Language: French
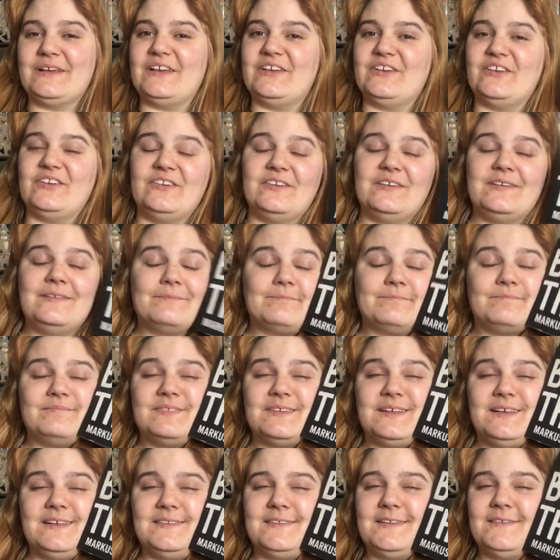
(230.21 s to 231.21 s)
Et,
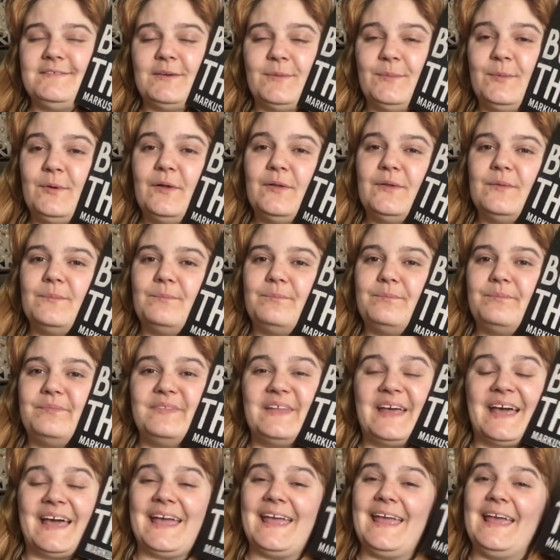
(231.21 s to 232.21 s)
et c'est vraiment un
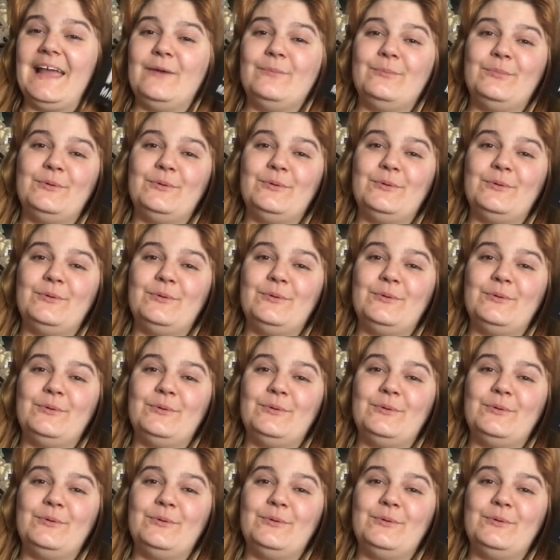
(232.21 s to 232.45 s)
réel